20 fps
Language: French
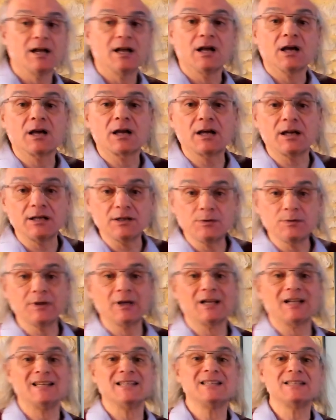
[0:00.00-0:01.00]

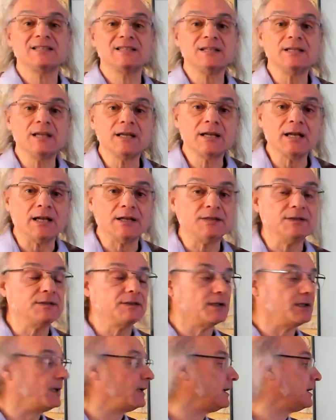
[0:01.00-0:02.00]
réduire les
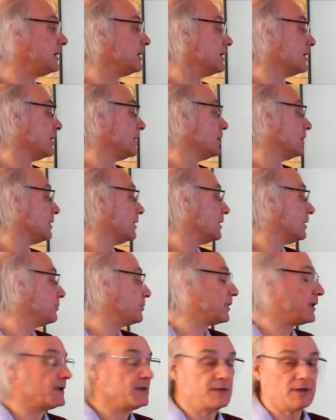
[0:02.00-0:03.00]
inégalités,
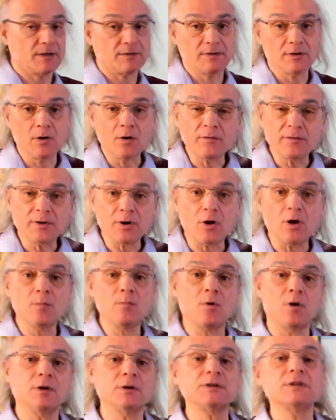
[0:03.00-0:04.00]
préserver
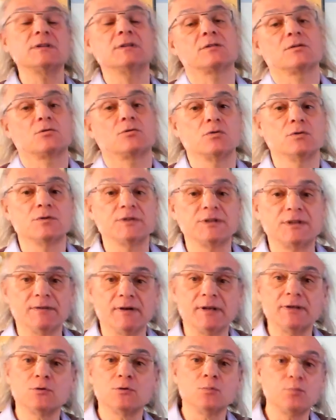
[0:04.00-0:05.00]
l'environnement, chose qui
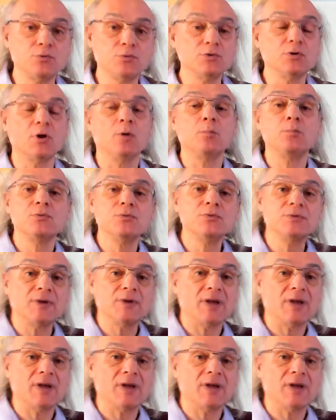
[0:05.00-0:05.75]
va être de plus en plus